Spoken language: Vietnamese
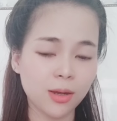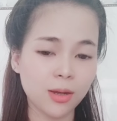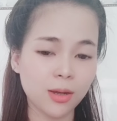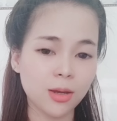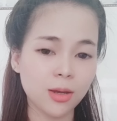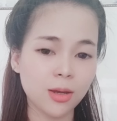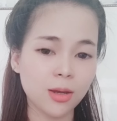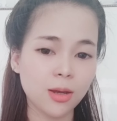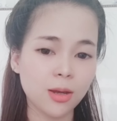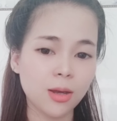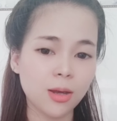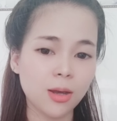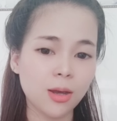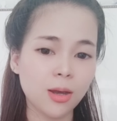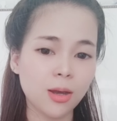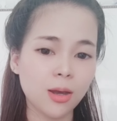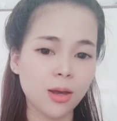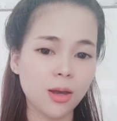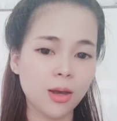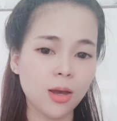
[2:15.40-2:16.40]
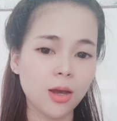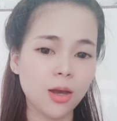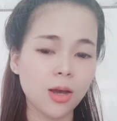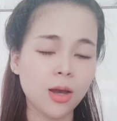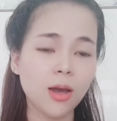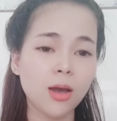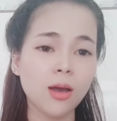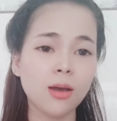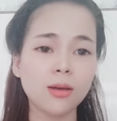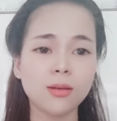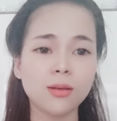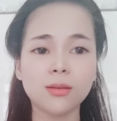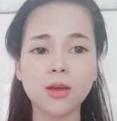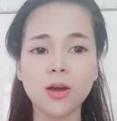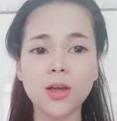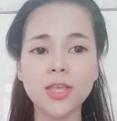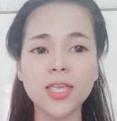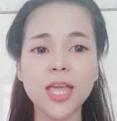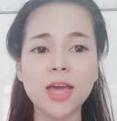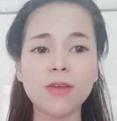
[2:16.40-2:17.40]
Và Trường Sang nghĩ như thế
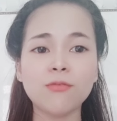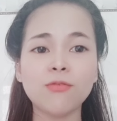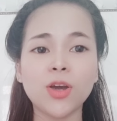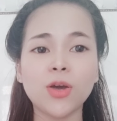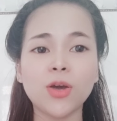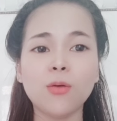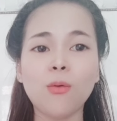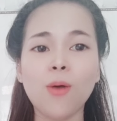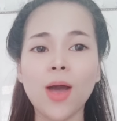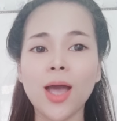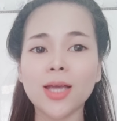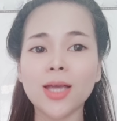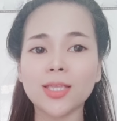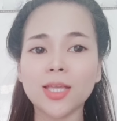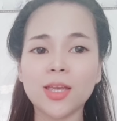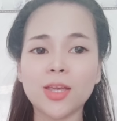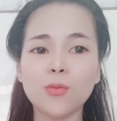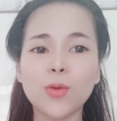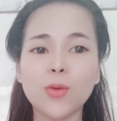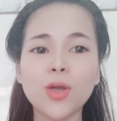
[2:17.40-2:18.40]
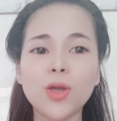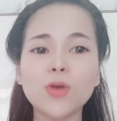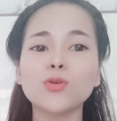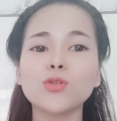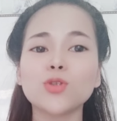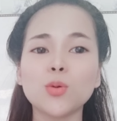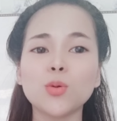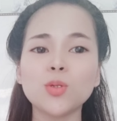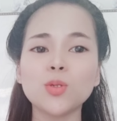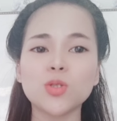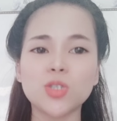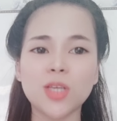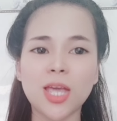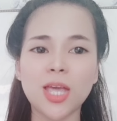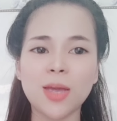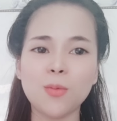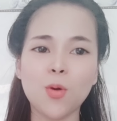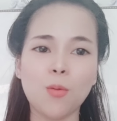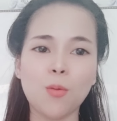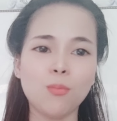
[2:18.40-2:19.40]
nào chứ riêng
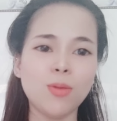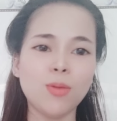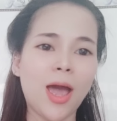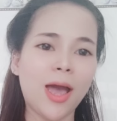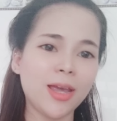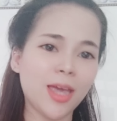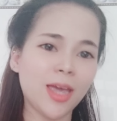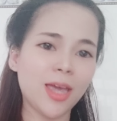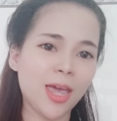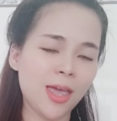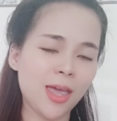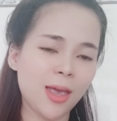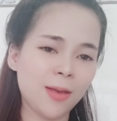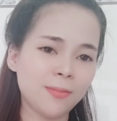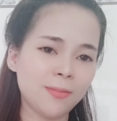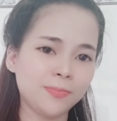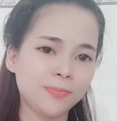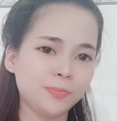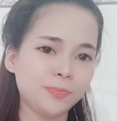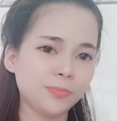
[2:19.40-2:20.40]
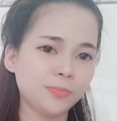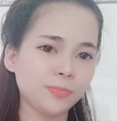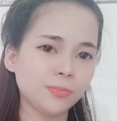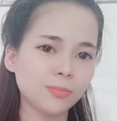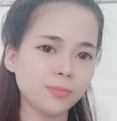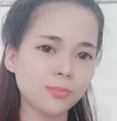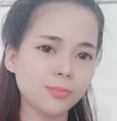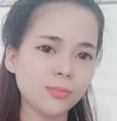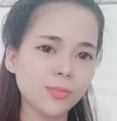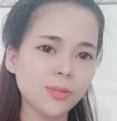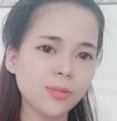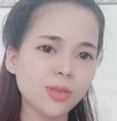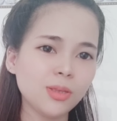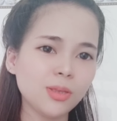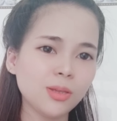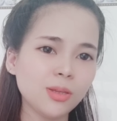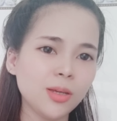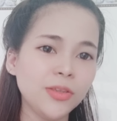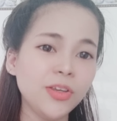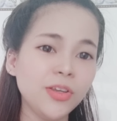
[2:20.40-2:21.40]
đối với vị khán giả này
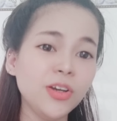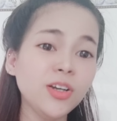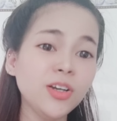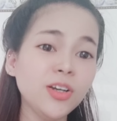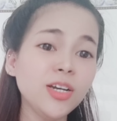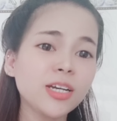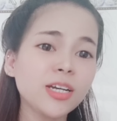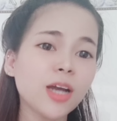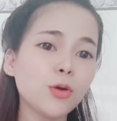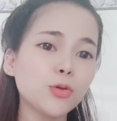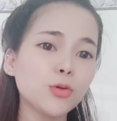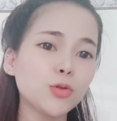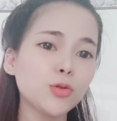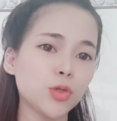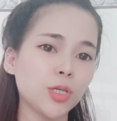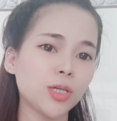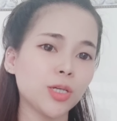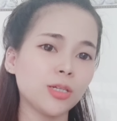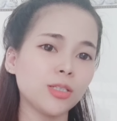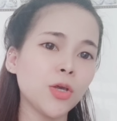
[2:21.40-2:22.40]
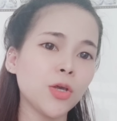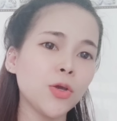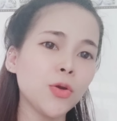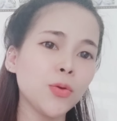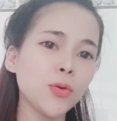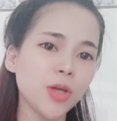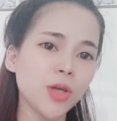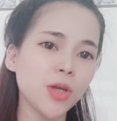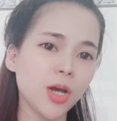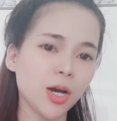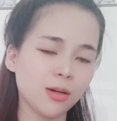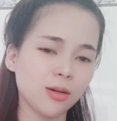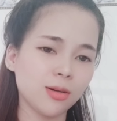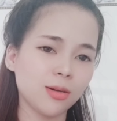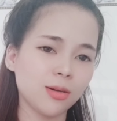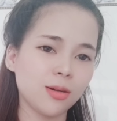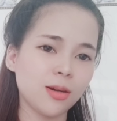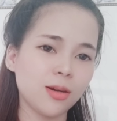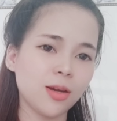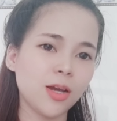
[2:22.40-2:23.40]
thì Trường Sang
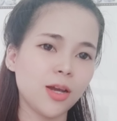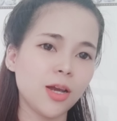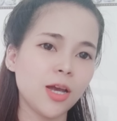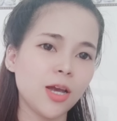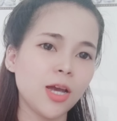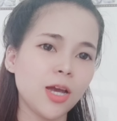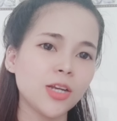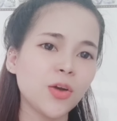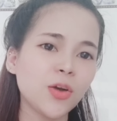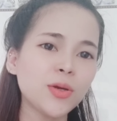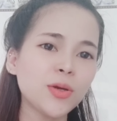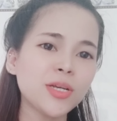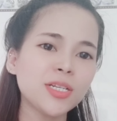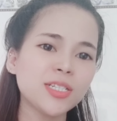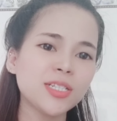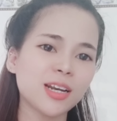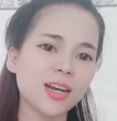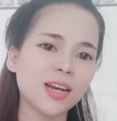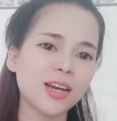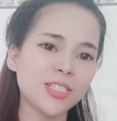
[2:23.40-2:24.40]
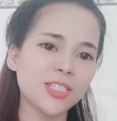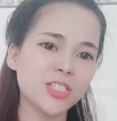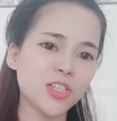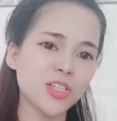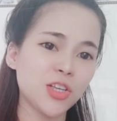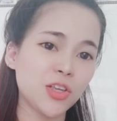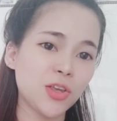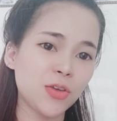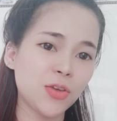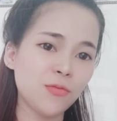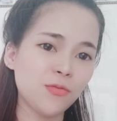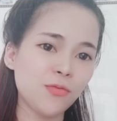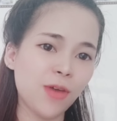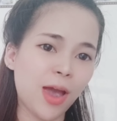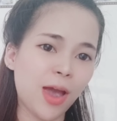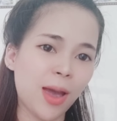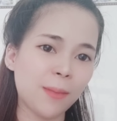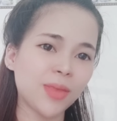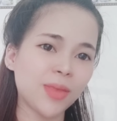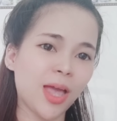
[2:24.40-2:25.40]
hát còn hát sai lời
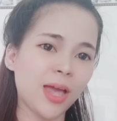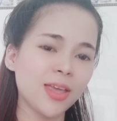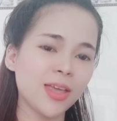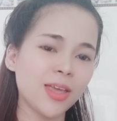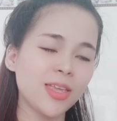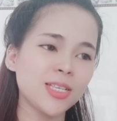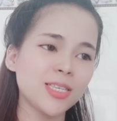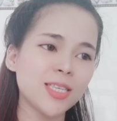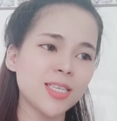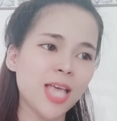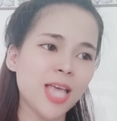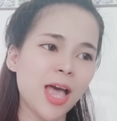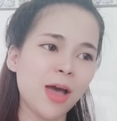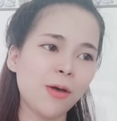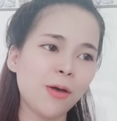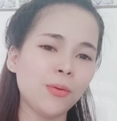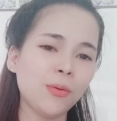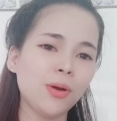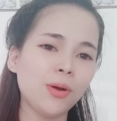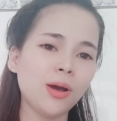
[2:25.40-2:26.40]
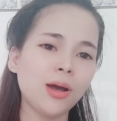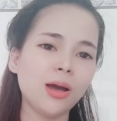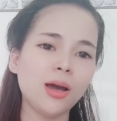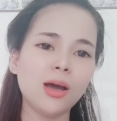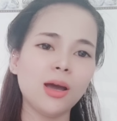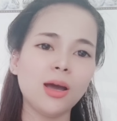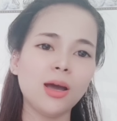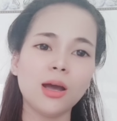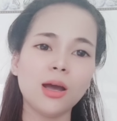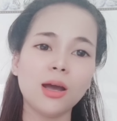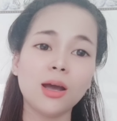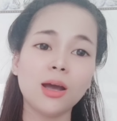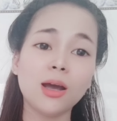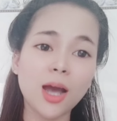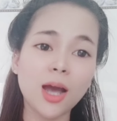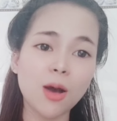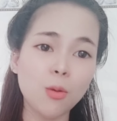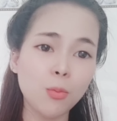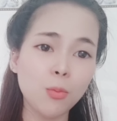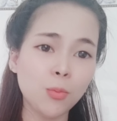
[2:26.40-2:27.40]
nữa chứ đừng có nói gì mà
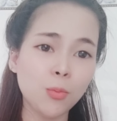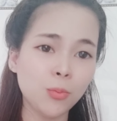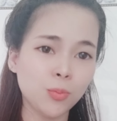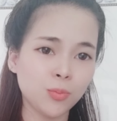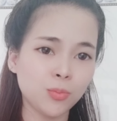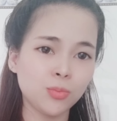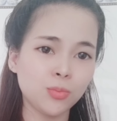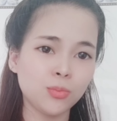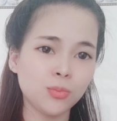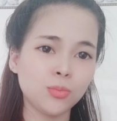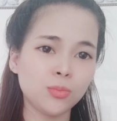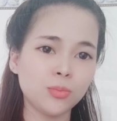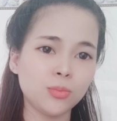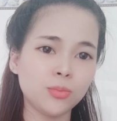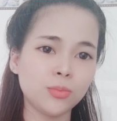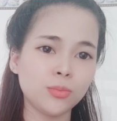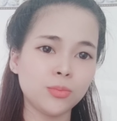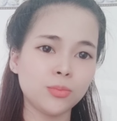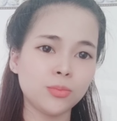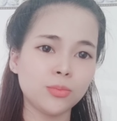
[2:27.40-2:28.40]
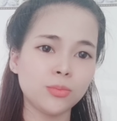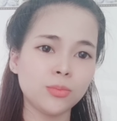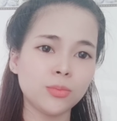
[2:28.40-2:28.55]
dạy cho Tuyết Nhung.